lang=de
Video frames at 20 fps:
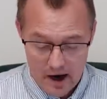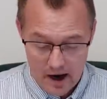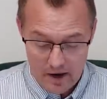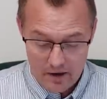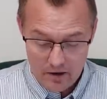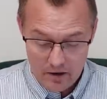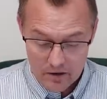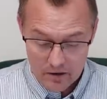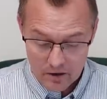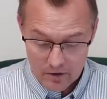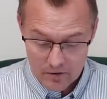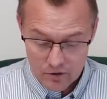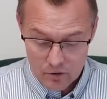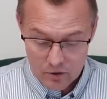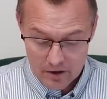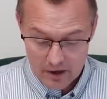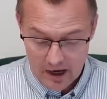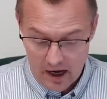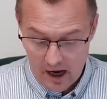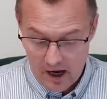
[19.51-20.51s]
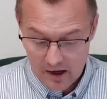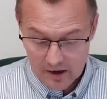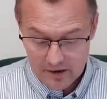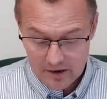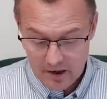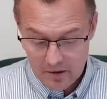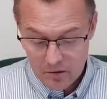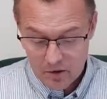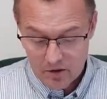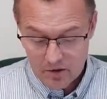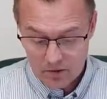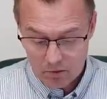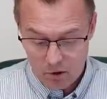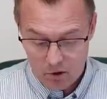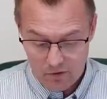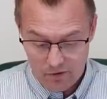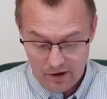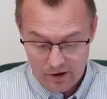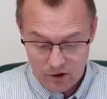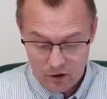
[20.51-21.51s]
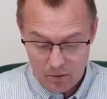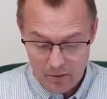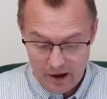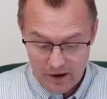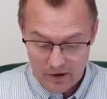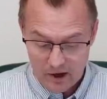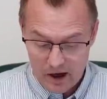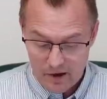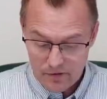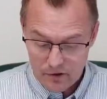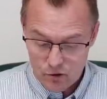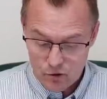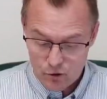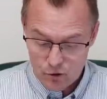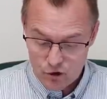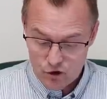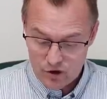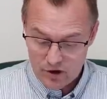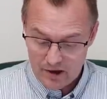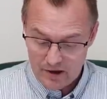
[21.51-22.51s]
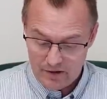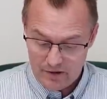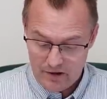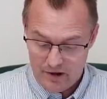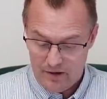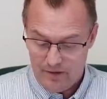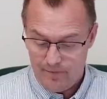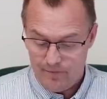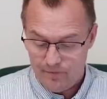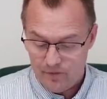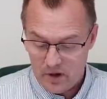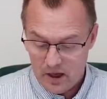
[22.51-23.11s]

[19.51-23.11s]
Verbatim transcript: ein Interview in der ARD mit Professor Bernd Raffelhüschen gesehen.